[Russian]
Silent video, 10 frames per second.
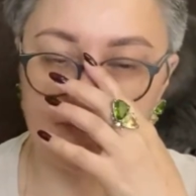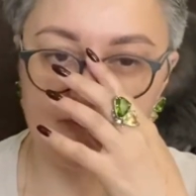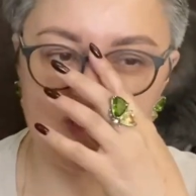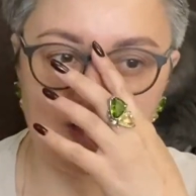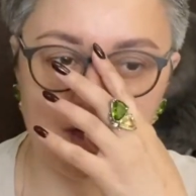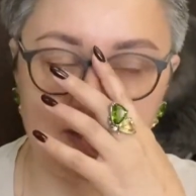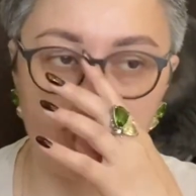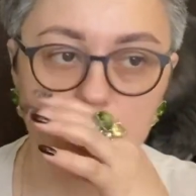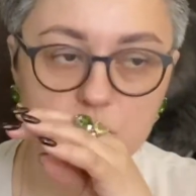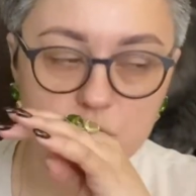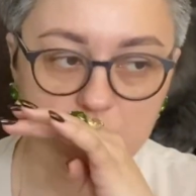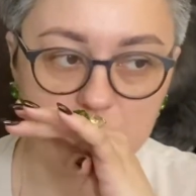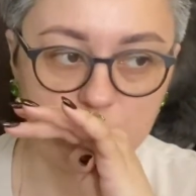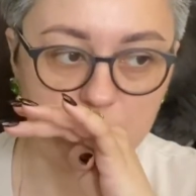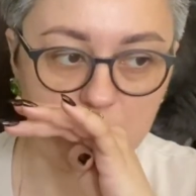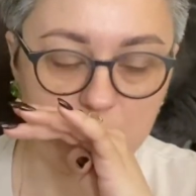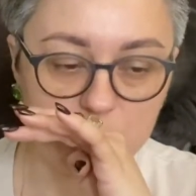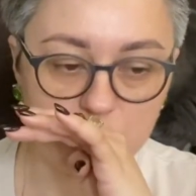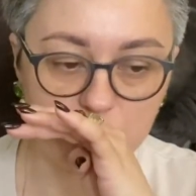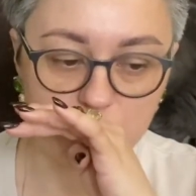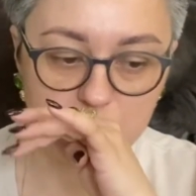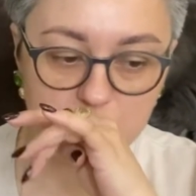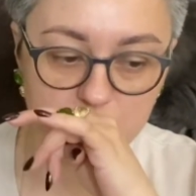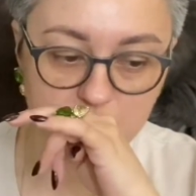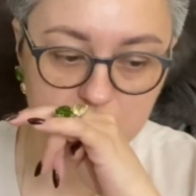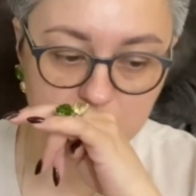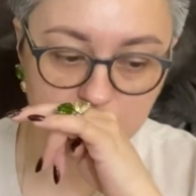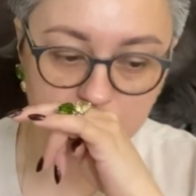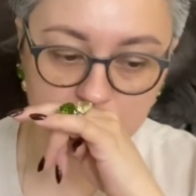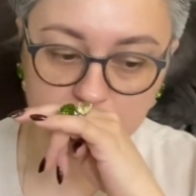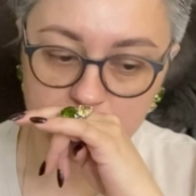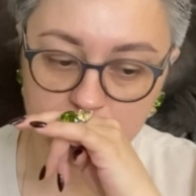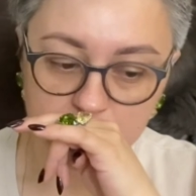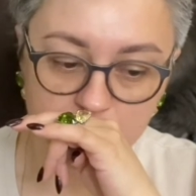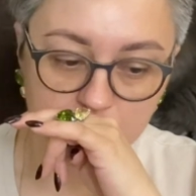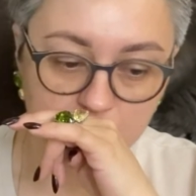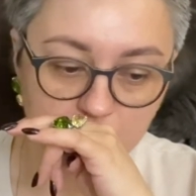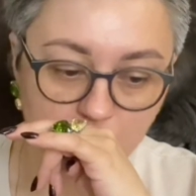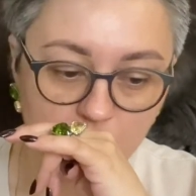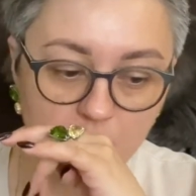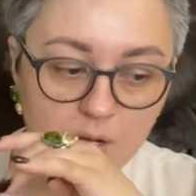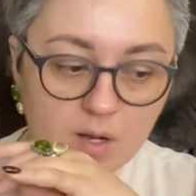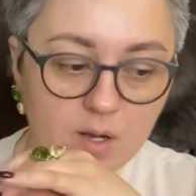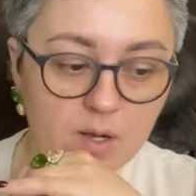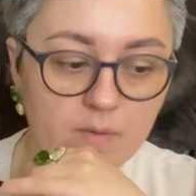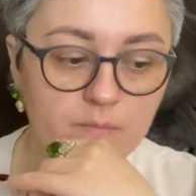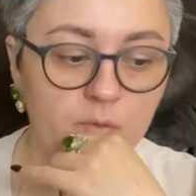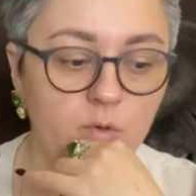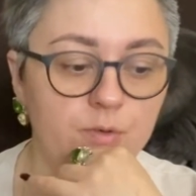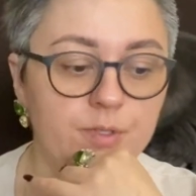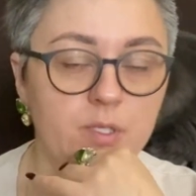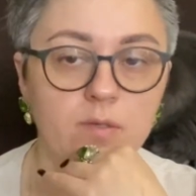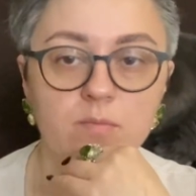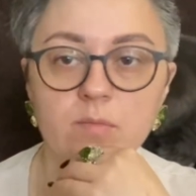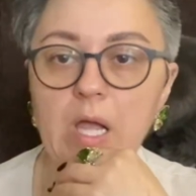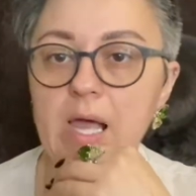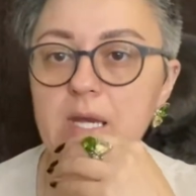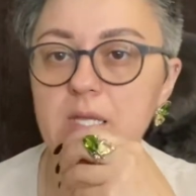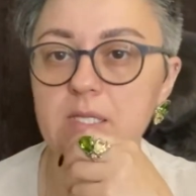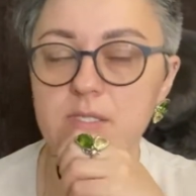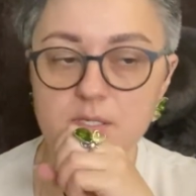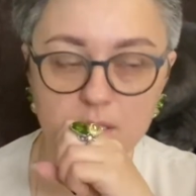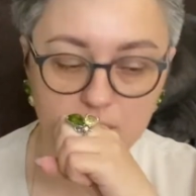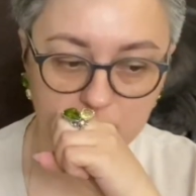Знаете, вот сейчас мне кажется, что здесь есть э, ноты корицы,